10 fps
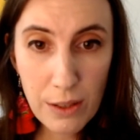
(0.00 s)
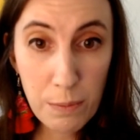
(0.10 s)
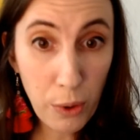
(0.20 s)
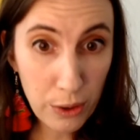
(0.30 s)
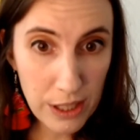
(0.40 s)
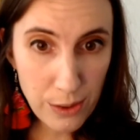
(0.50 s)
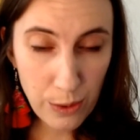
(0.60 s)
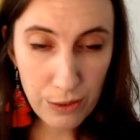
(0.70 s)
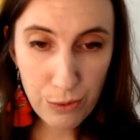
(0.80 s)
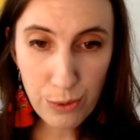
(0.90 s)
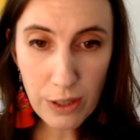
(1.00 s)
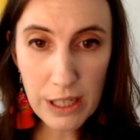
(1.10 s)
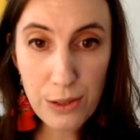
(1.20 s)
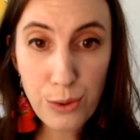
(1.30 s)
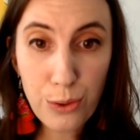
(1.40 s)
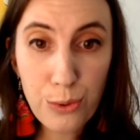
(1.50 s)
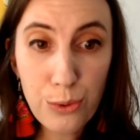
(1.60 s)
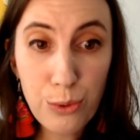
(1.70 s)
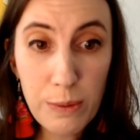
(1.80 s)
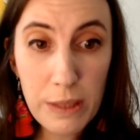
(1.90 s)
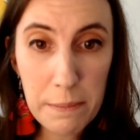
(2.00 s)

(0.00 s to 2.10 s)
prenez soin de vous et surtout n'oubliez